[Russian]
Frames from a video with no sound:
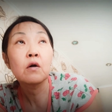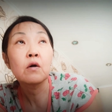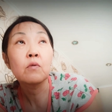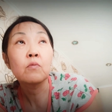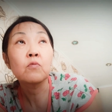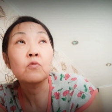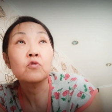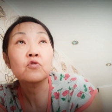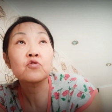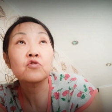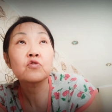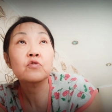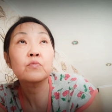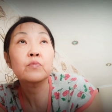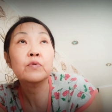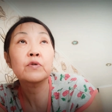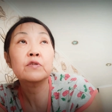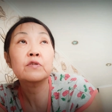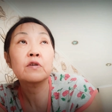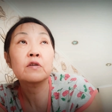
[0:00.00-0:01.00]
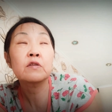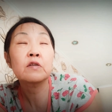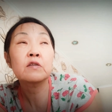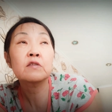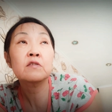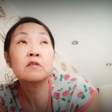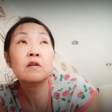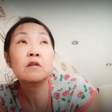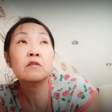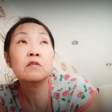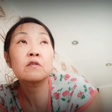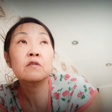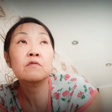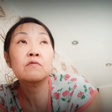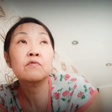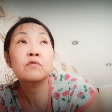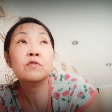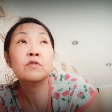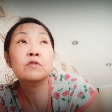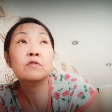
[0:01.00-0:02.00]
Может быть, она
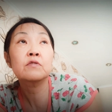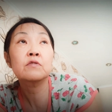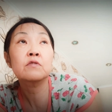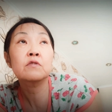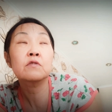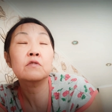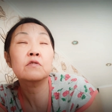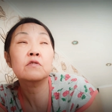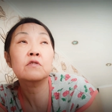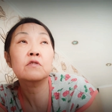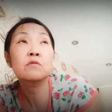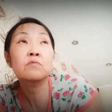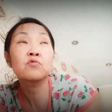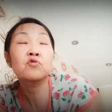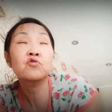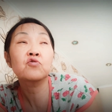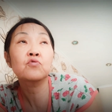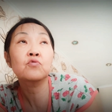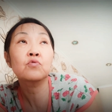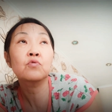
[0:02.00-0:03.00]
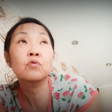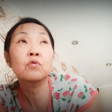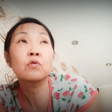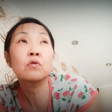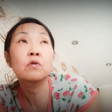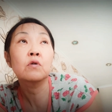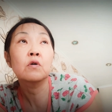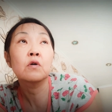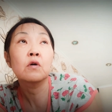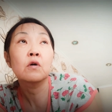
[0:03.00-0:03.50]
сталкивается с тем, что...